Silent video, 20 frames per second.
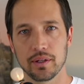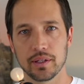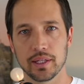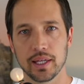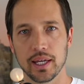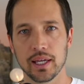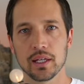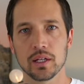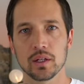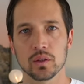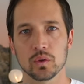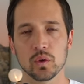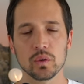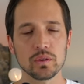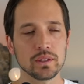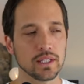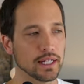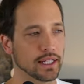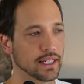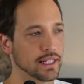ね、ど
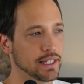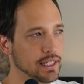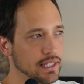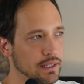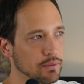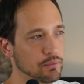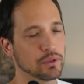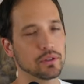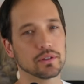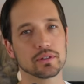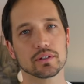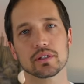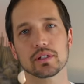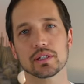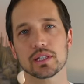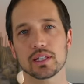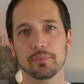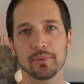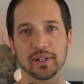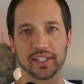んなにいいもの
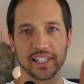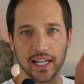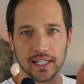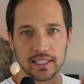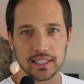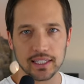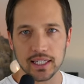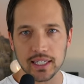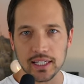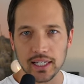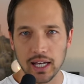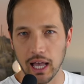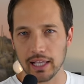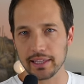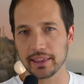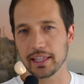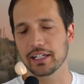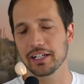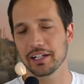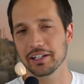作ってもひゃく均が
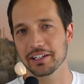入ってく